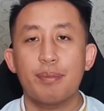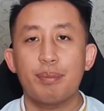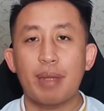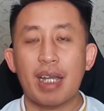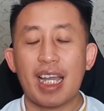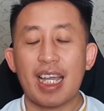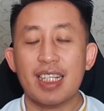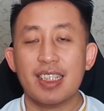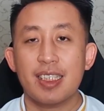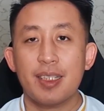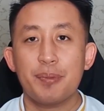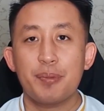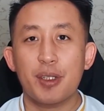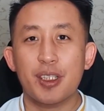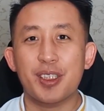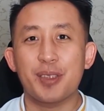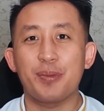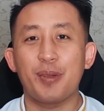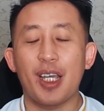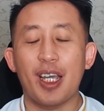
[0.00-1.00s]
Makasih buat
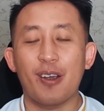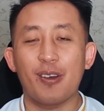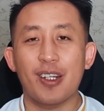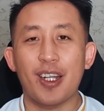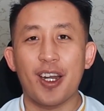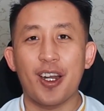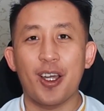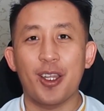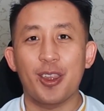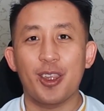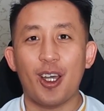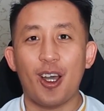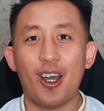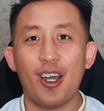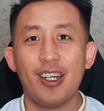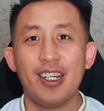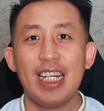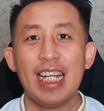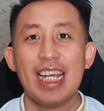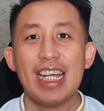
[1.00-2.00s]
semua yang udah
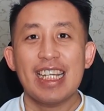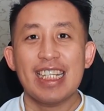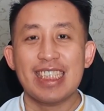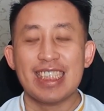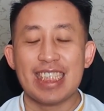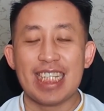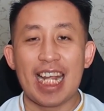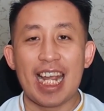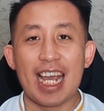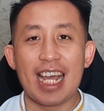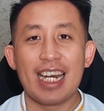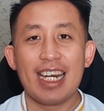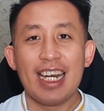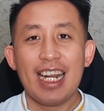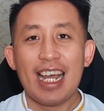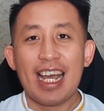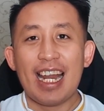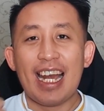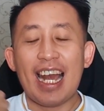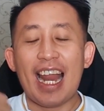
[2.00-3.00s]
nonton, share,
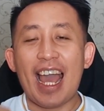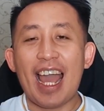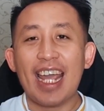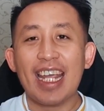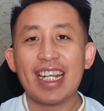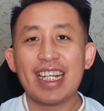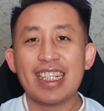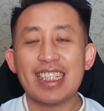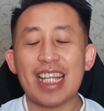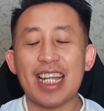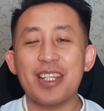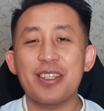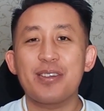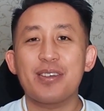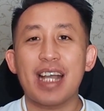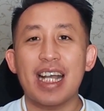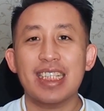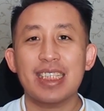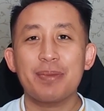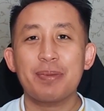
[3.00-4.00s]
like, dan
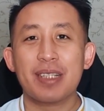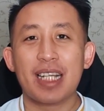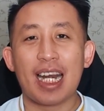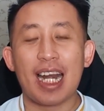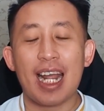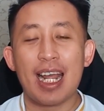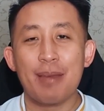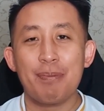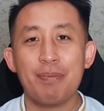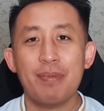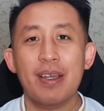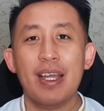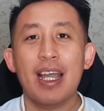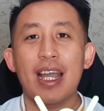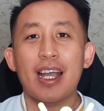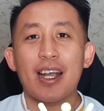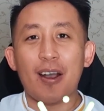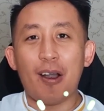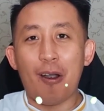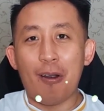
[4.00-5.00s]
juga subscribe.
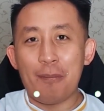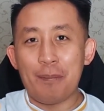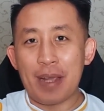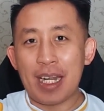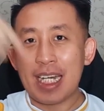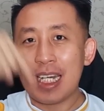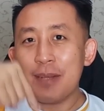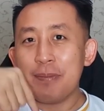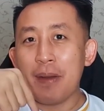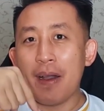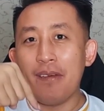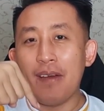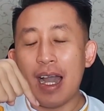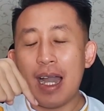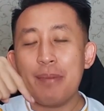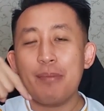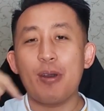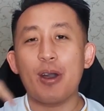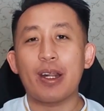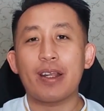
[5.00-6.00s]
Komen di
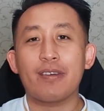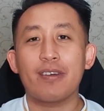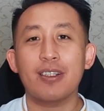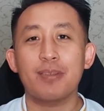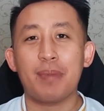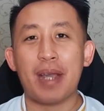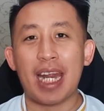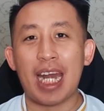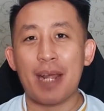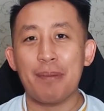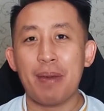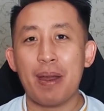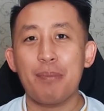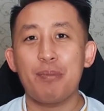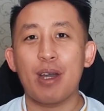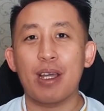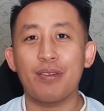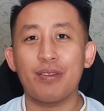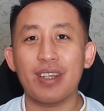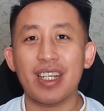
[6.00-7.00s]
bawah mau request main apa
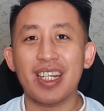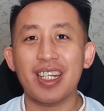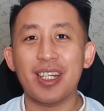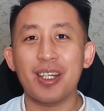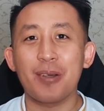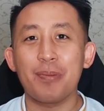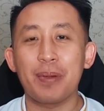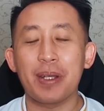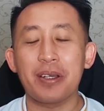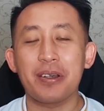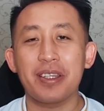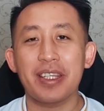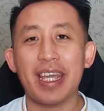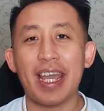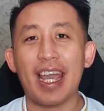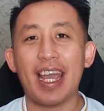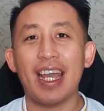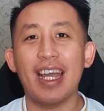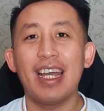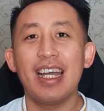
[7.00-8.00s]
buat video
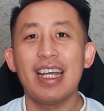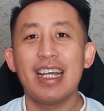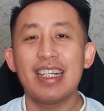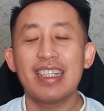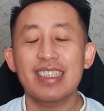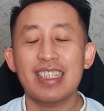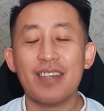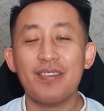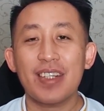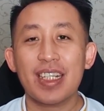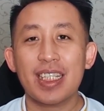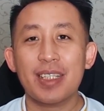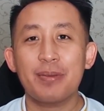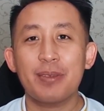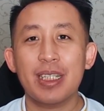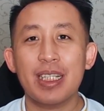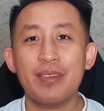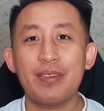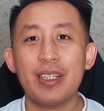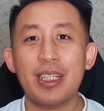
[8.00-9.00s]
berikutnya. Sampai ketemu
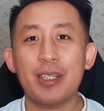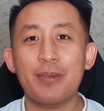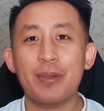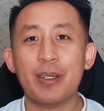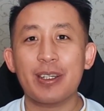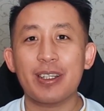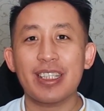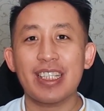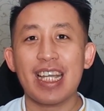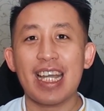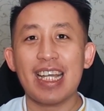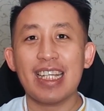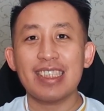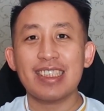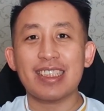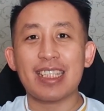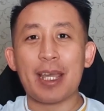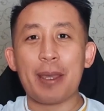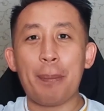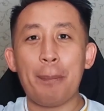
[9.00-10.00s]
di video berikutnya,
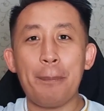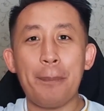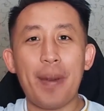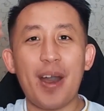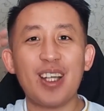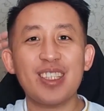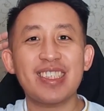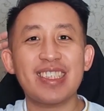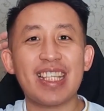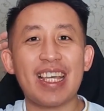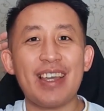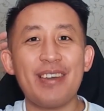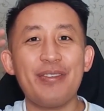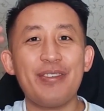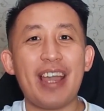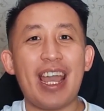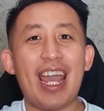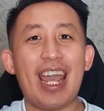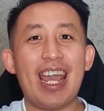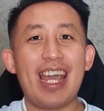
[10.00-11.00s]
stay positive
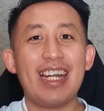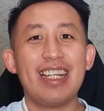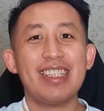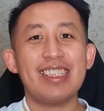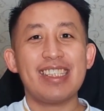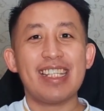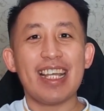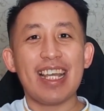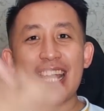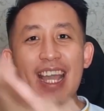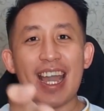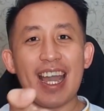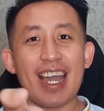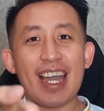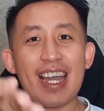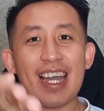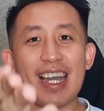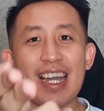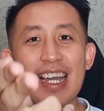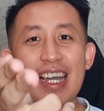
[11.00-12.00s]
and see
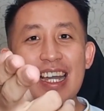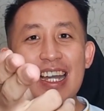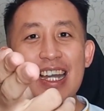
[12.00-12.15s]
ya!